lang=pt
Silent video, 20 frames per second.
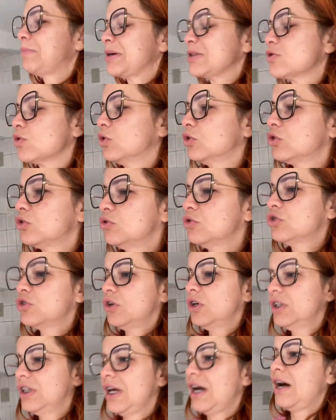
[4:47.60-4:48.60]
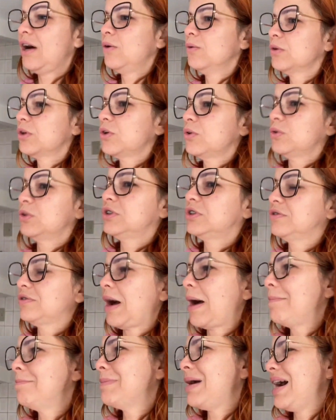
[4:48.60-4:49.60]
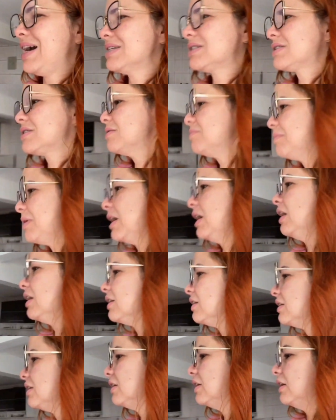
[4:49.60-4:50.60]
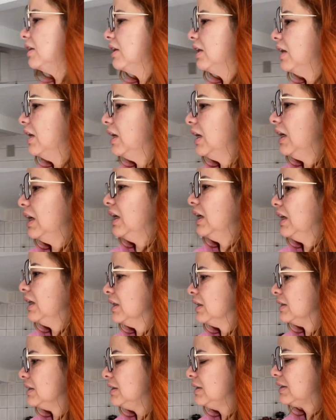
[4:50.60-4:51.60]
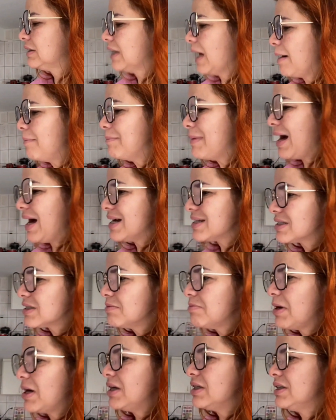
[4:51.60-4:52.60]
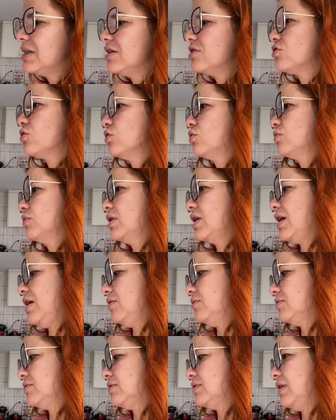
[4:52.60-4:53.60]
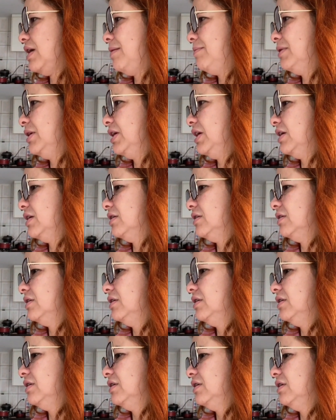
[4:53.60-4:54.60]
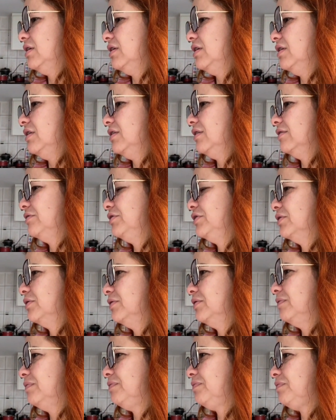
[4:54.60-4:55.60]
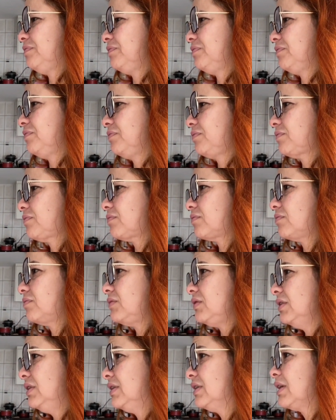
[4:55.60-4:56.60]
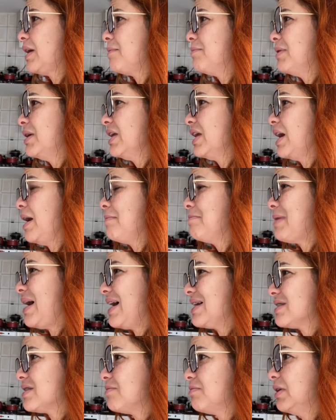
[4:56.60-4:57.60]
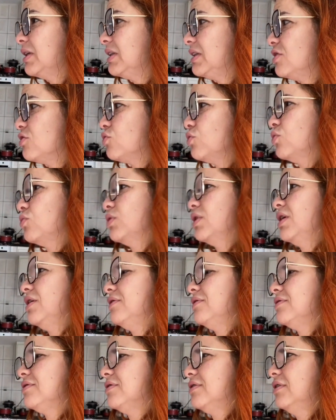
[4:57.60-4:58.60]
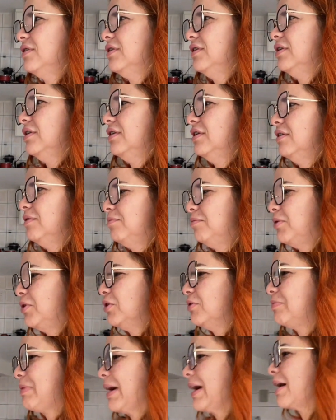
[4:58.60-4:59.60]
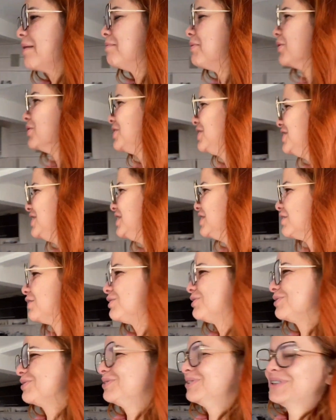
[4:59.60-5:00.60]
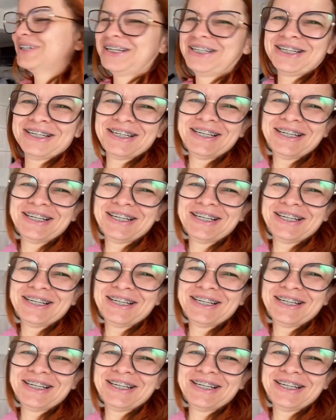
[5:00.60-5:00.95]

passou ontem no jornal que hoje a máxima. agora deixa eu te perder. Diz que a máxima 18 graus amanhã. Tá viu? Diz que amanhã a máxima 18 graus. Pode pegar a botinha sua,